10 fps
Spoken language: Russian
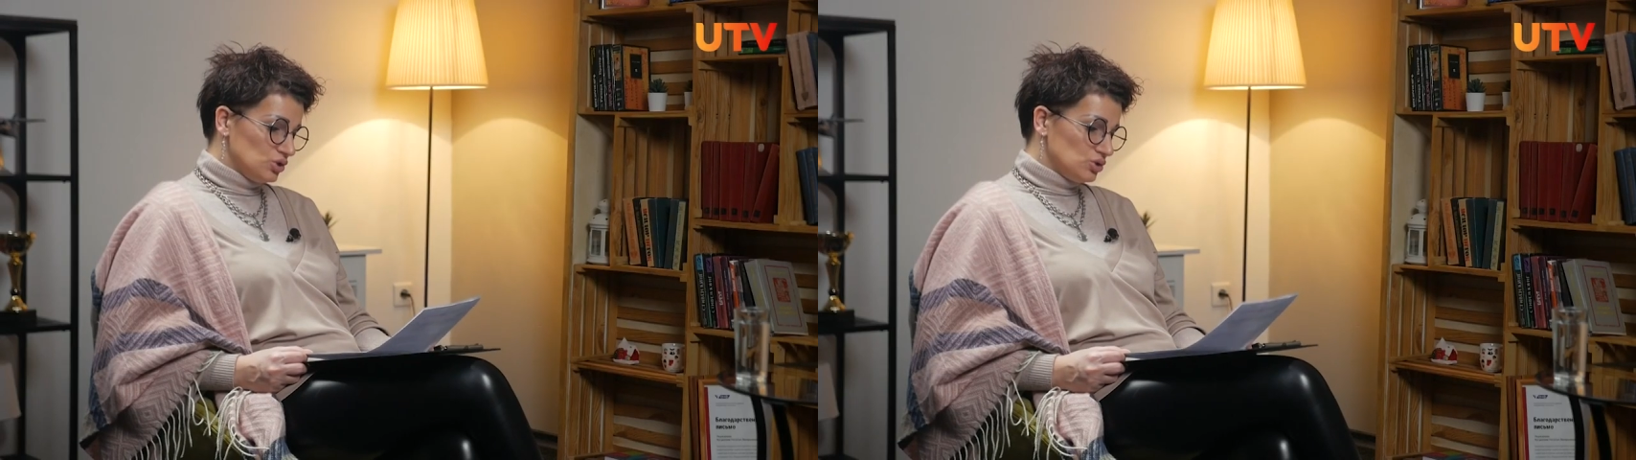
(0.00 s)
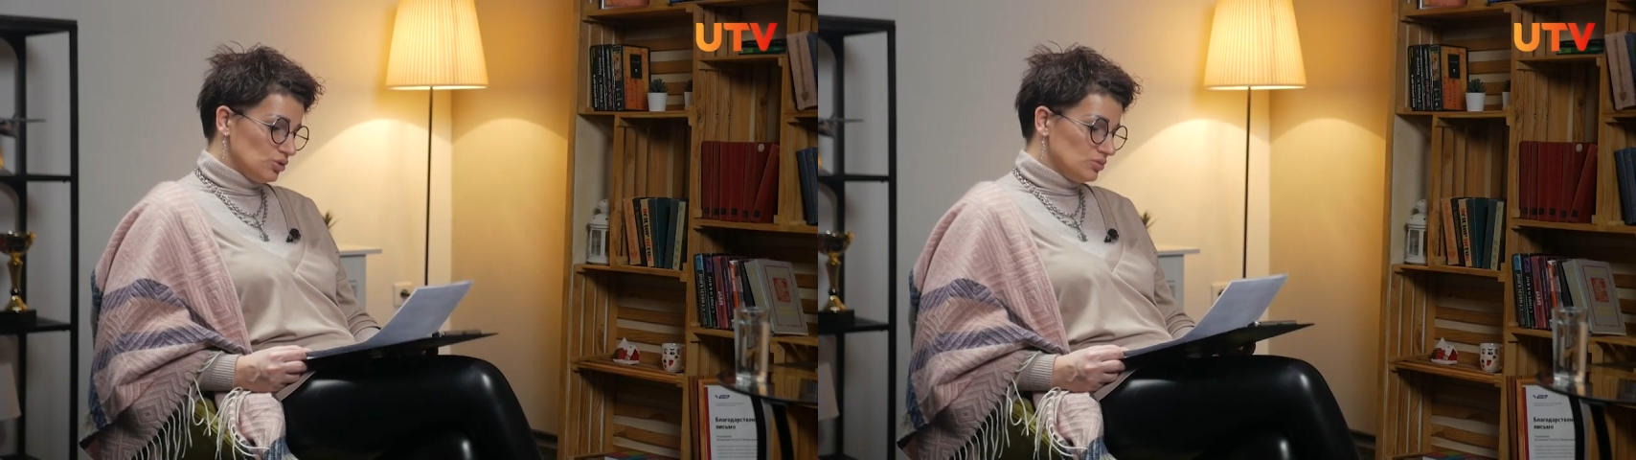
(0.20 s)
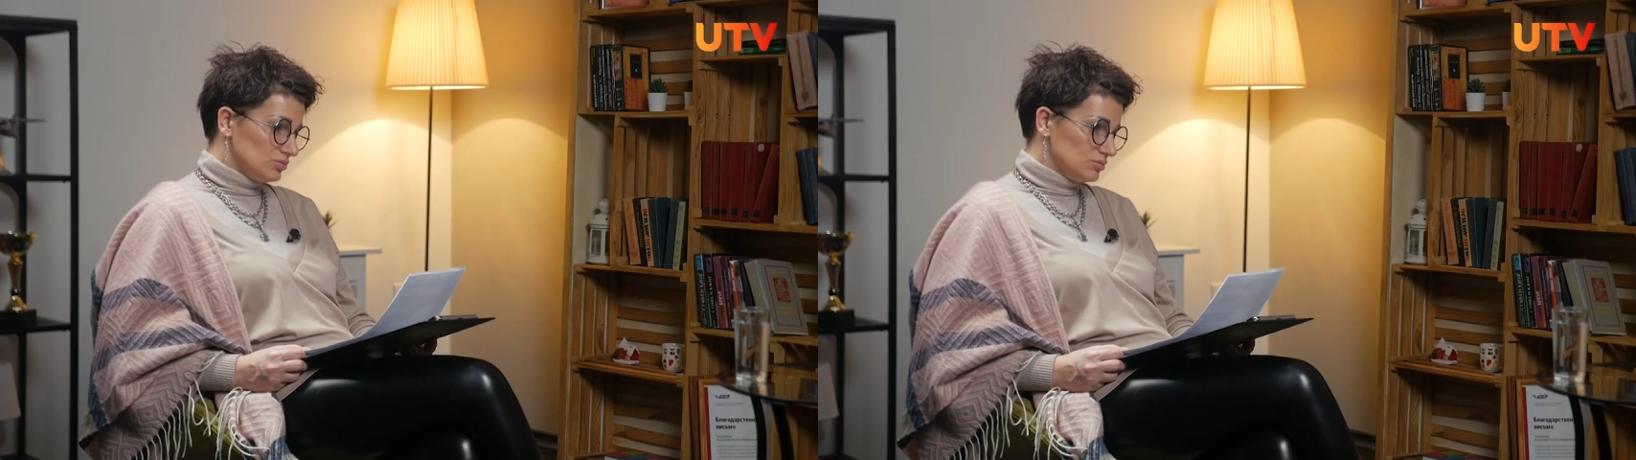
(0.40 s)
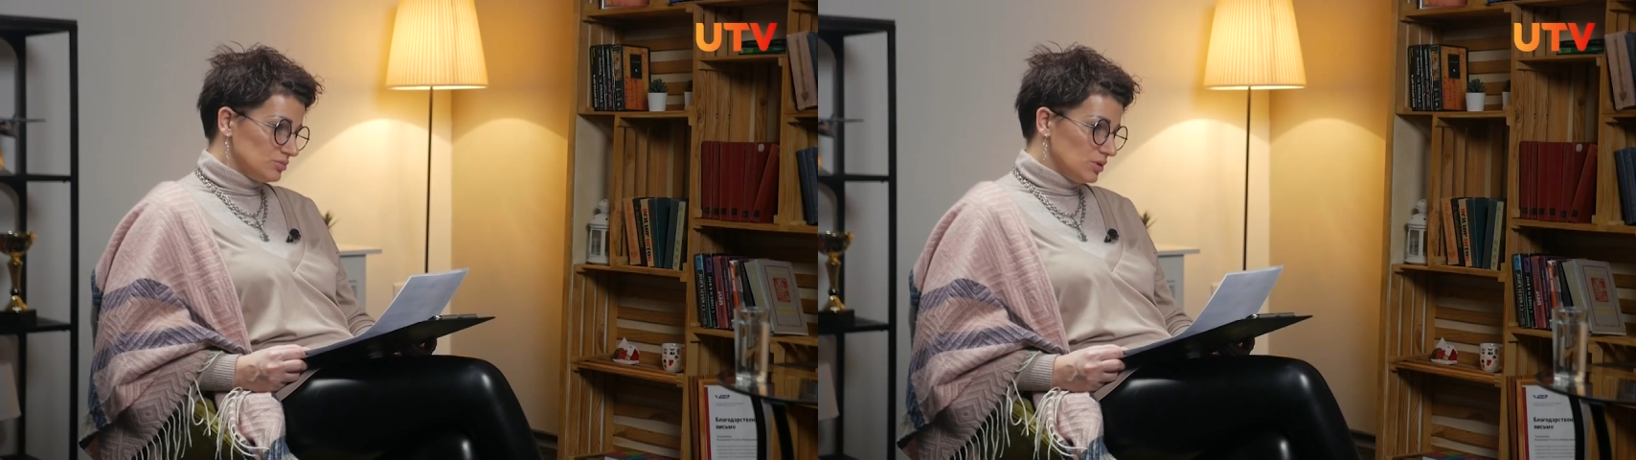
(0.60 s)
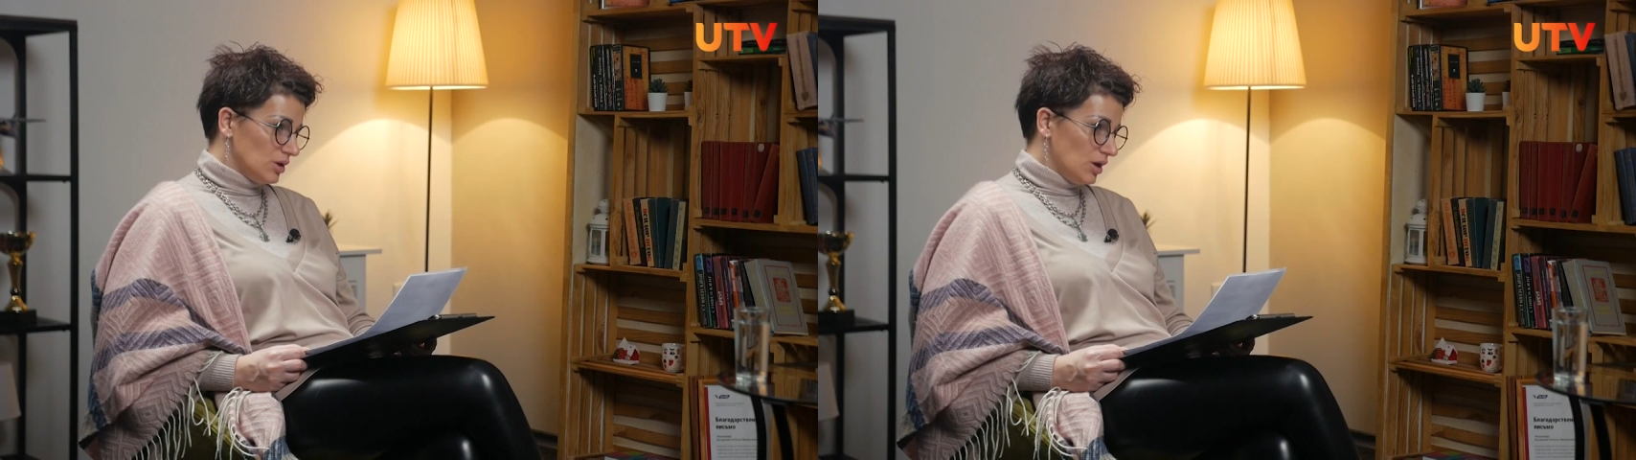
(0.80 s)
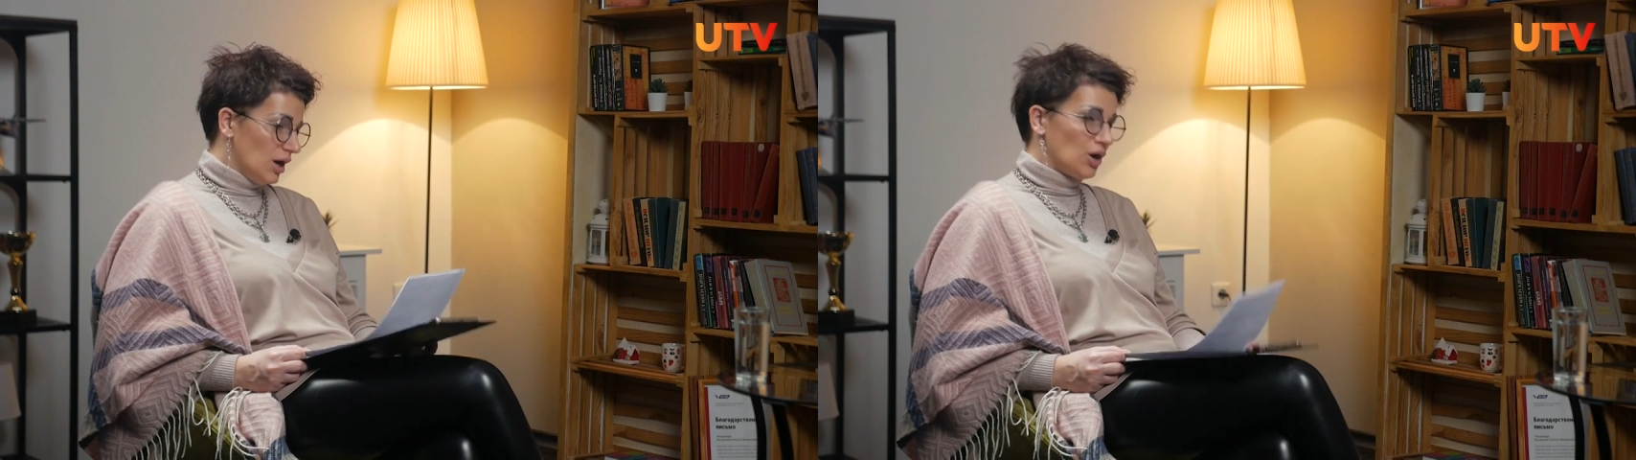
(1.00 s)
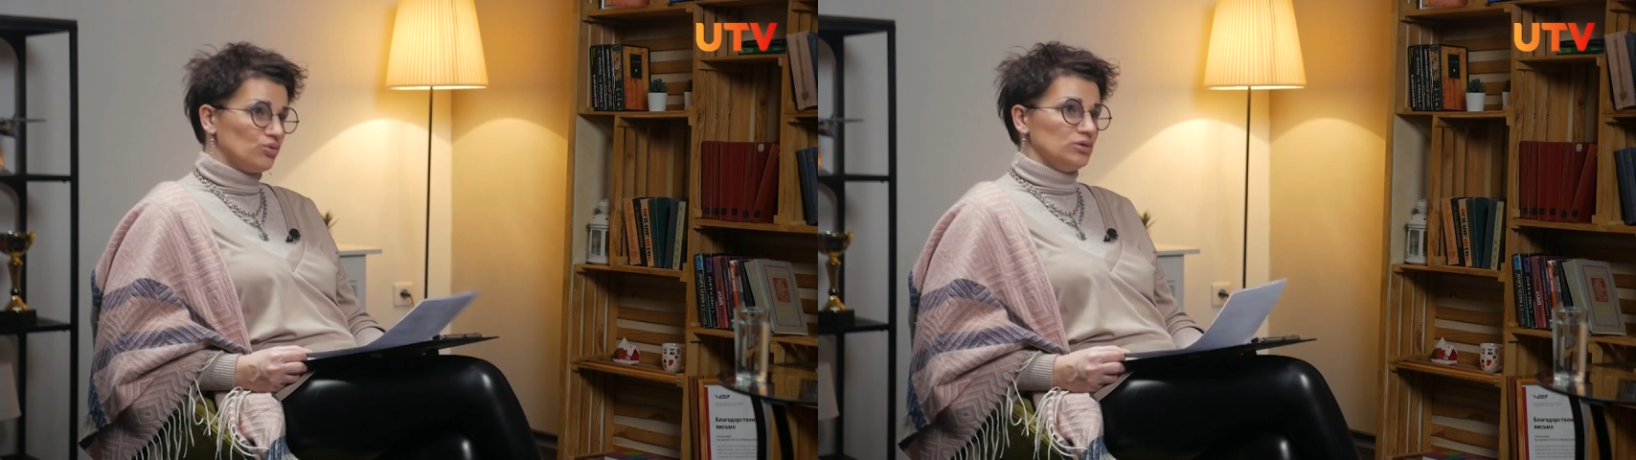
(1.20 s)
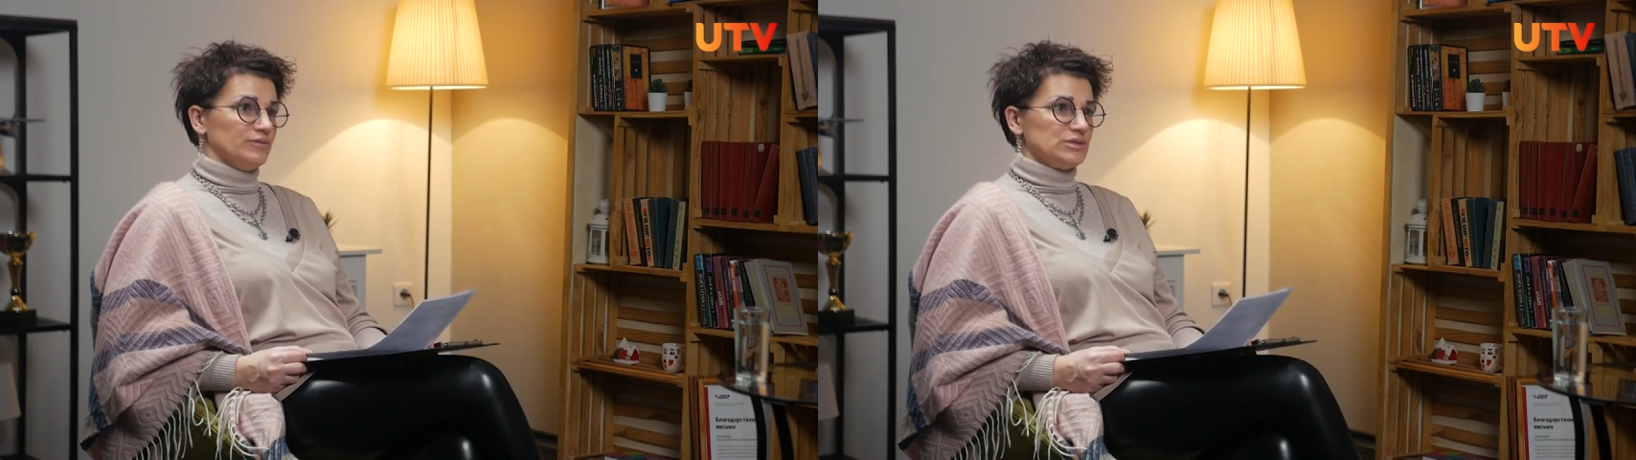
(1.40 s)
сезон
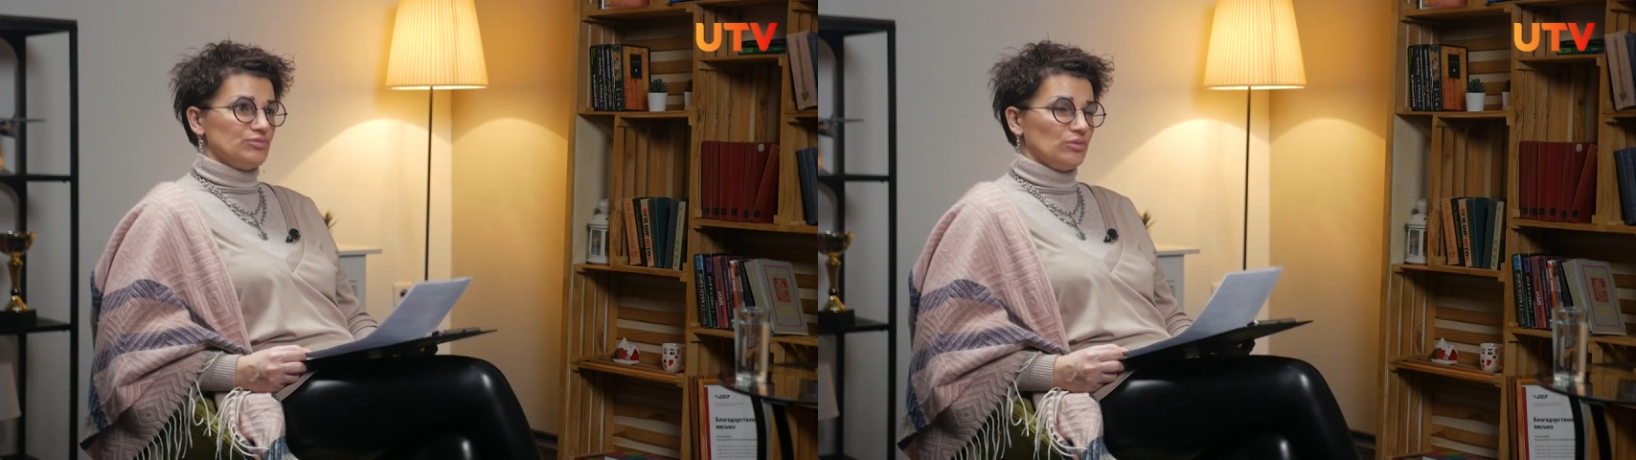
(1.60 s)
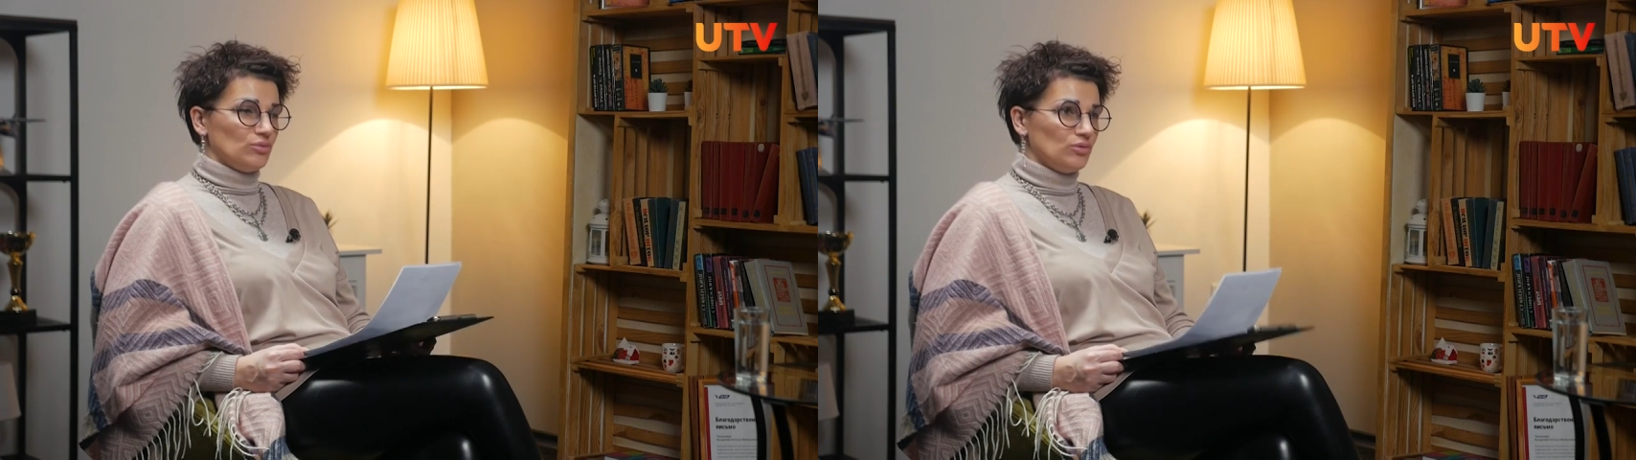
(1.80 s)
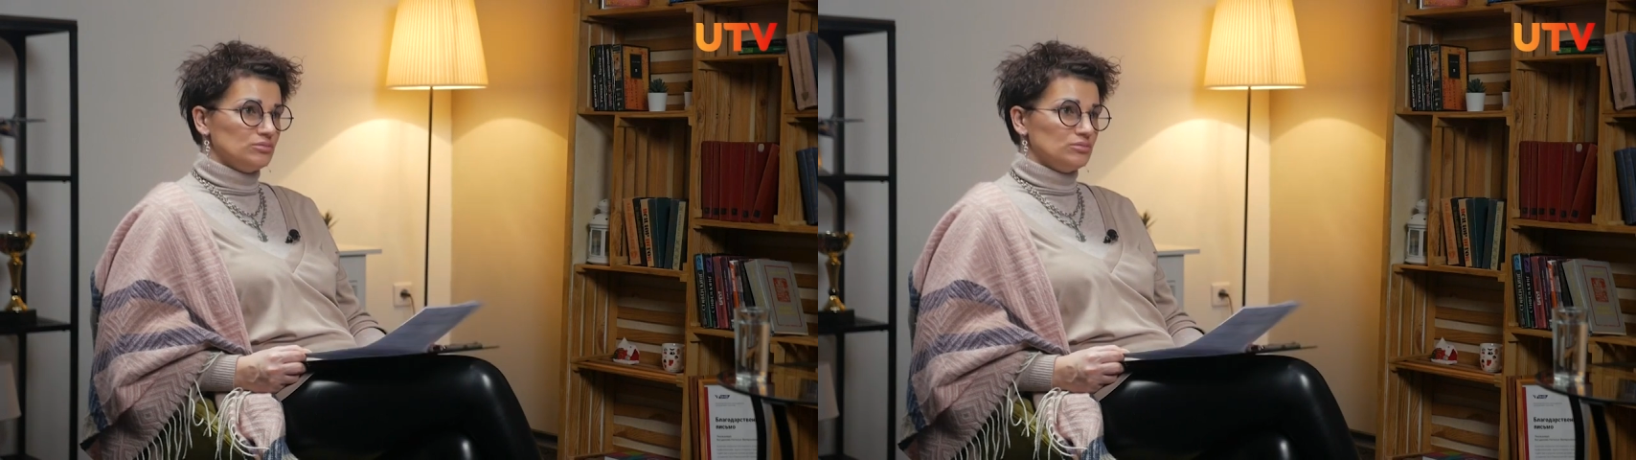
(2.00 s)
огородный возьмем.